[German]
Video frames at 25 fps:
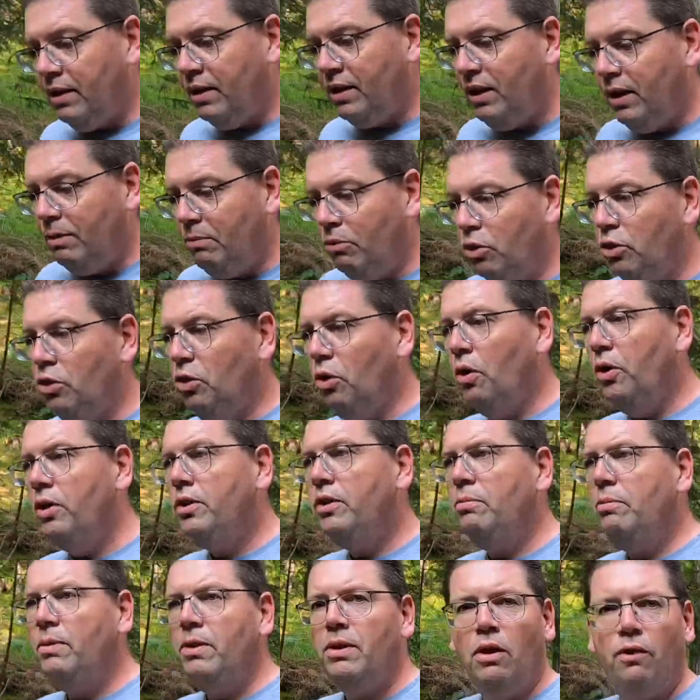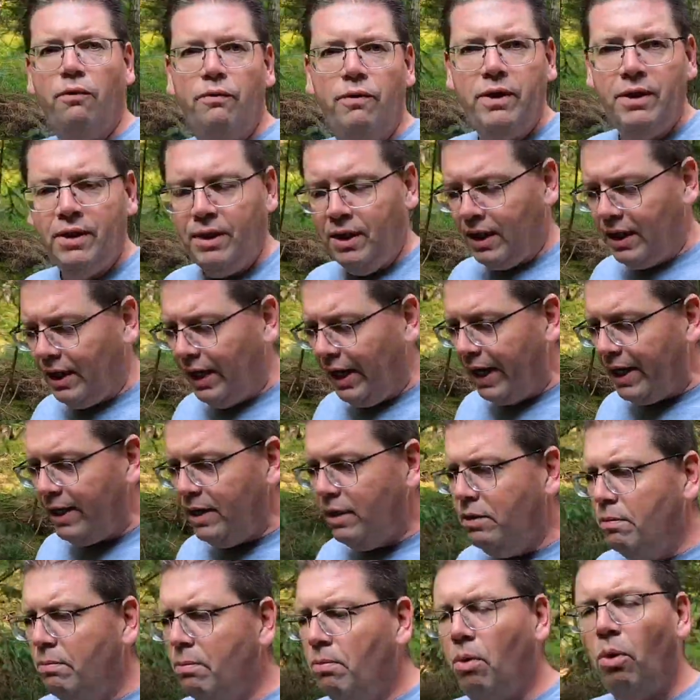ich nehme euch heute mit auf diese
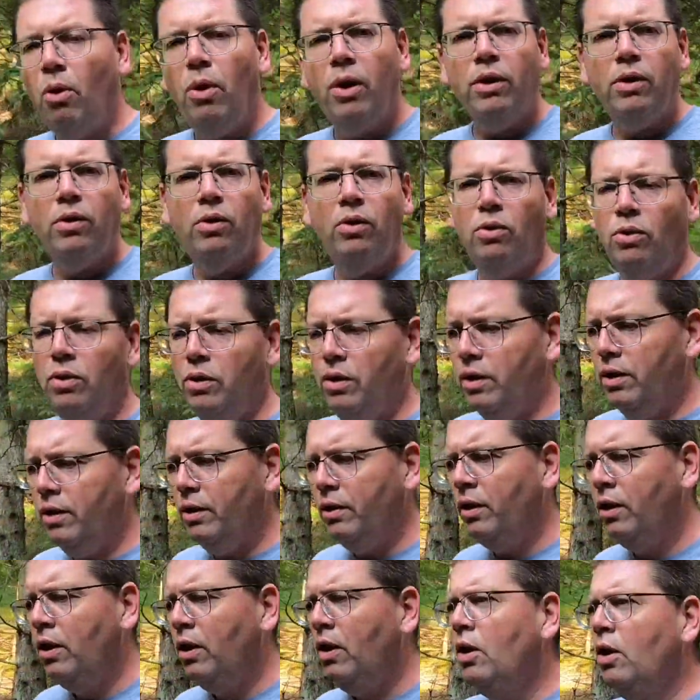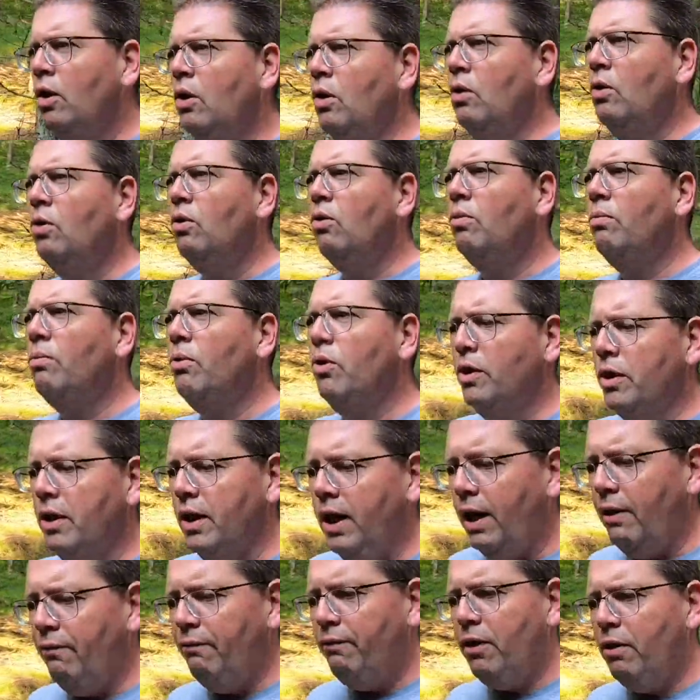kleine Morgenrunde, um
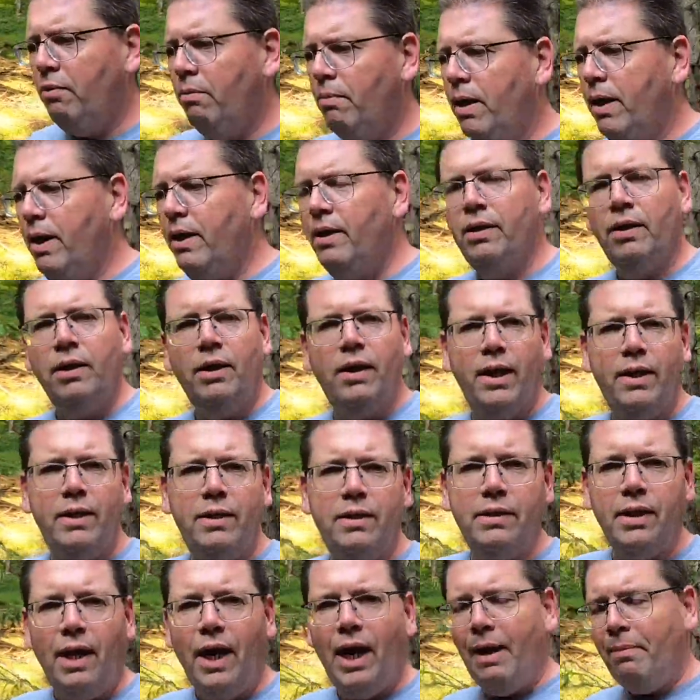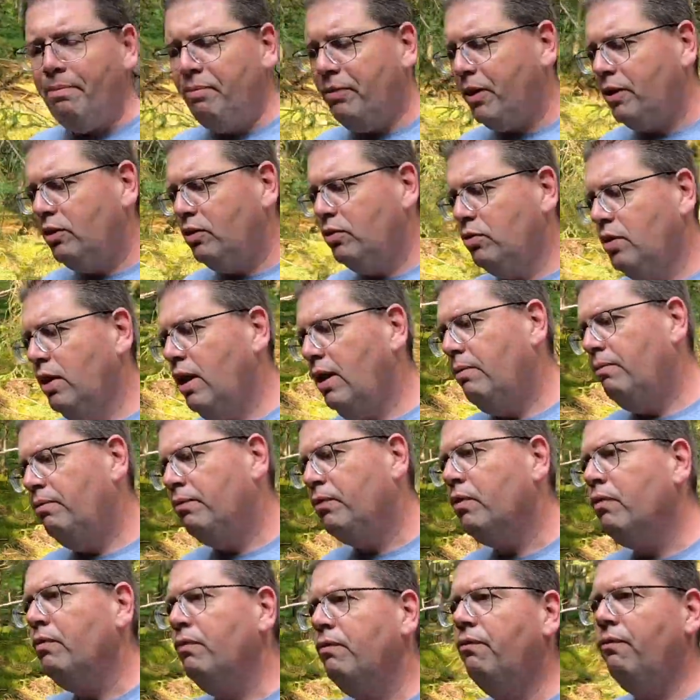euch einfach mal ein kleines Update zu geben.
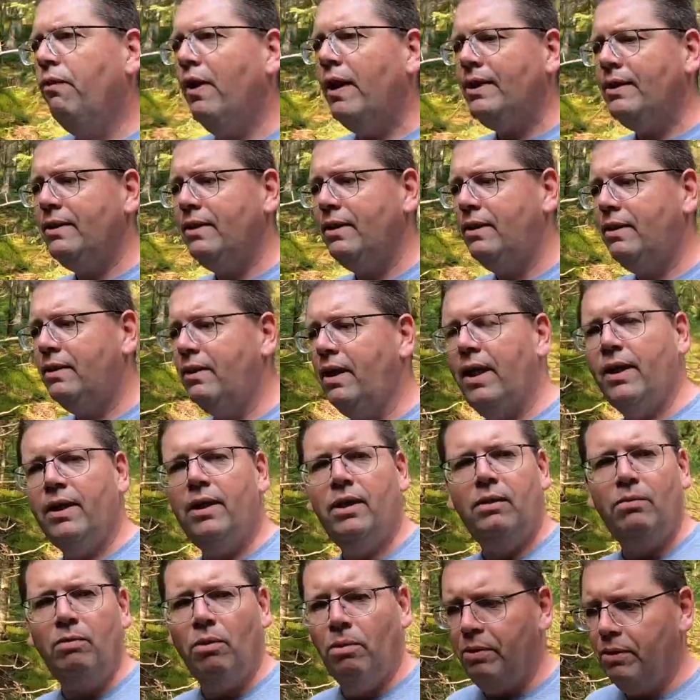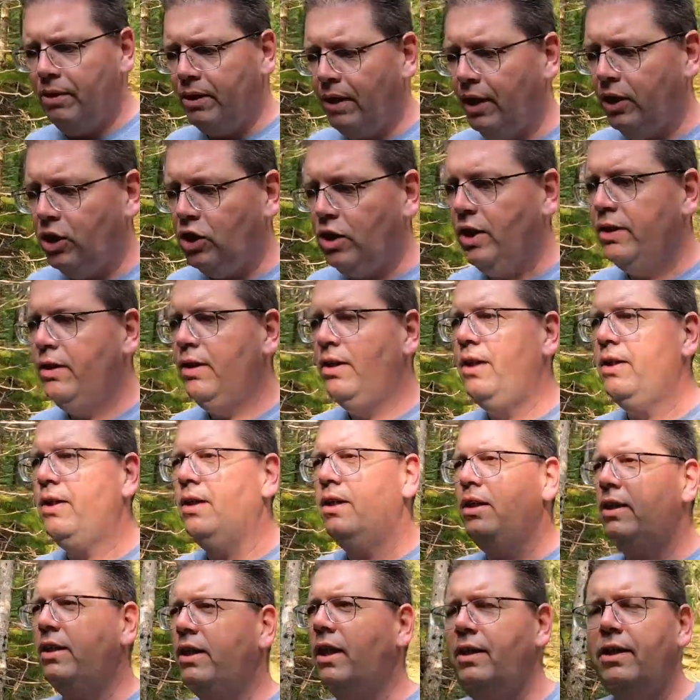Was ist eigentlich momentan Stand der
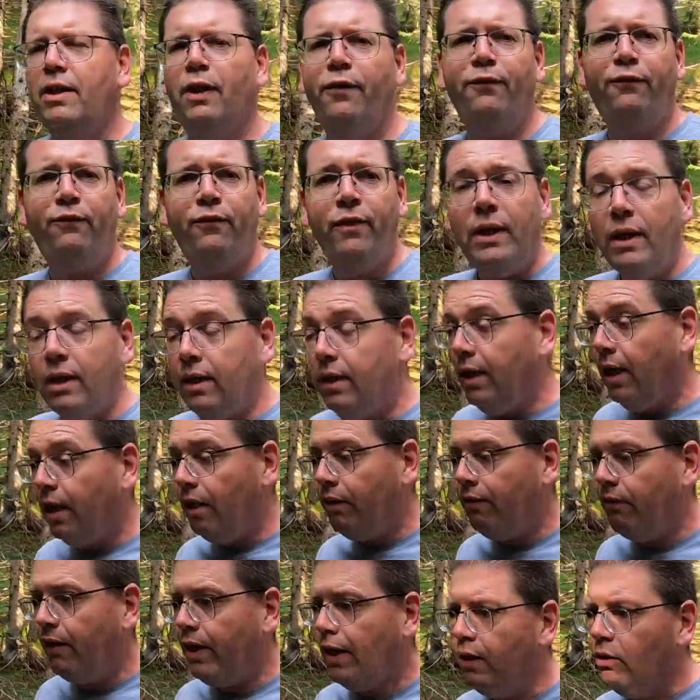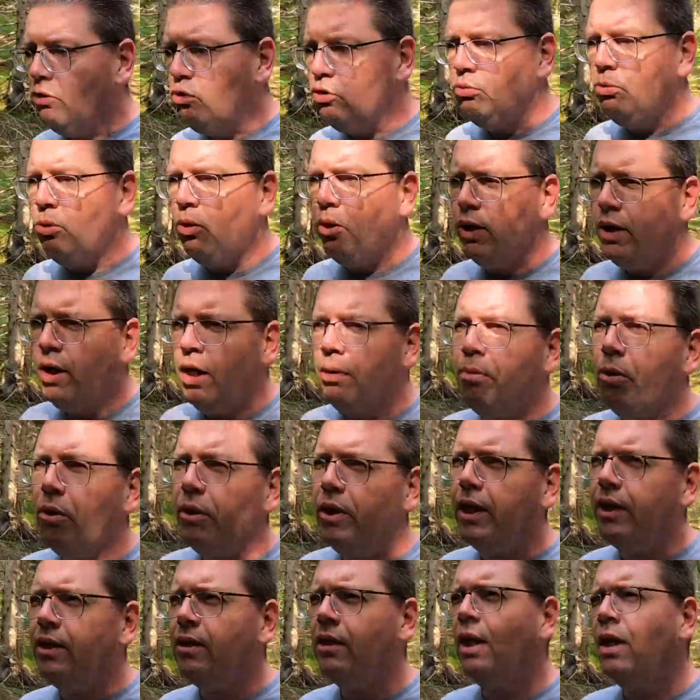Dinge? Ich kriege ja viele Nachfragen zum
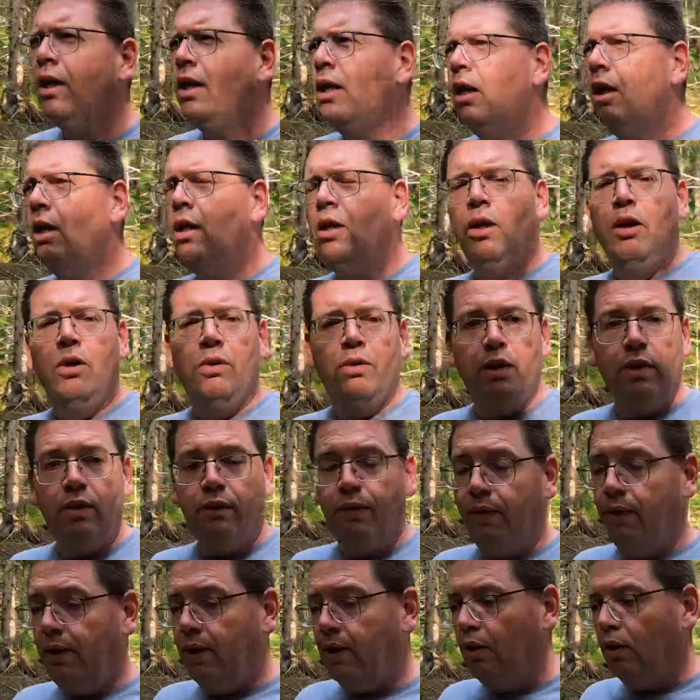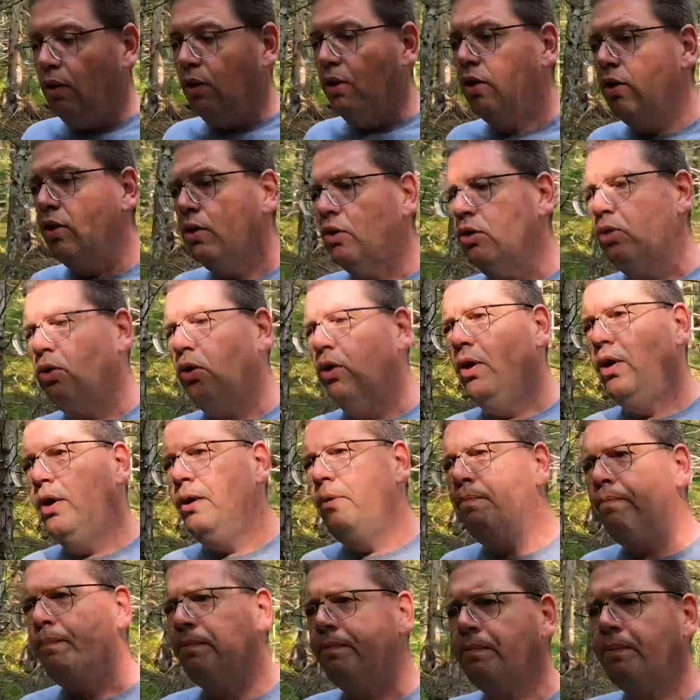Ordnerprojekt das finde ich auch toll.